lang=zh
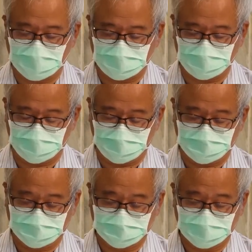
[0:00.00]
宇。
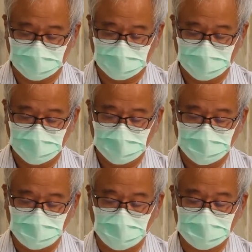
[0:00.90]

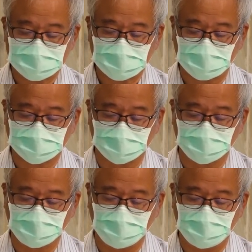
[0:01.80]
愿上
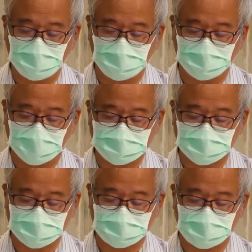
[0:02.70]
主与你们
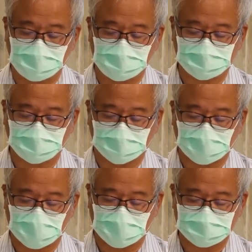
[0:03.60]
这些做
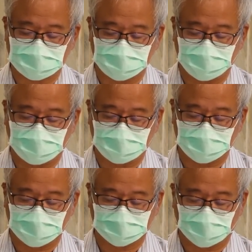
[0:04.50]
他子民
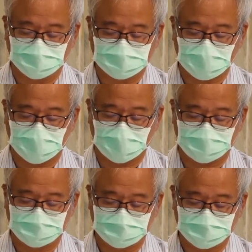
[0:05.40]
的同在。
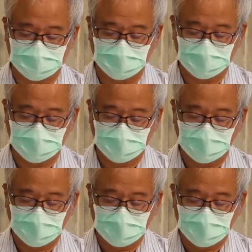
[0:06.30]

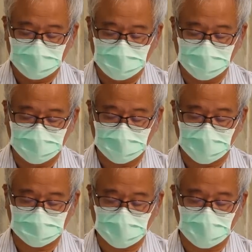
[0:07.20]
你们
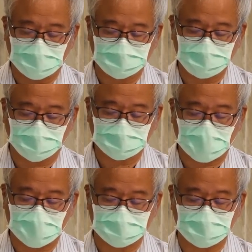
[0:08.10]
要到犹
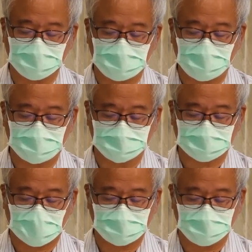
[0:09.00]
大的耶路
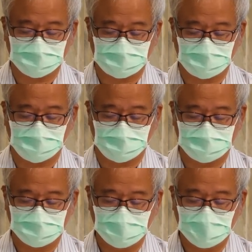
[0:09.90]
撒冷去，
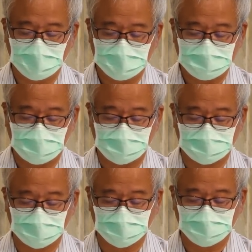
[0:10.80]
建
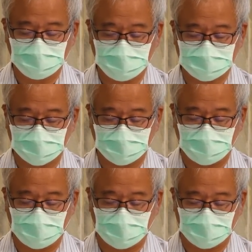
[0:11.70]
筑以色
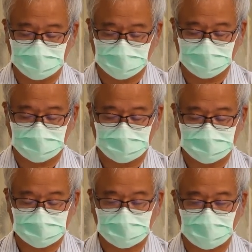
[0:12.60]
列的
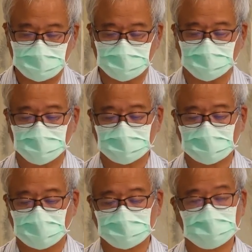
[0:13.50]
天主
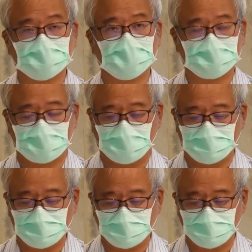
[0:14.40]
上主的殿宇。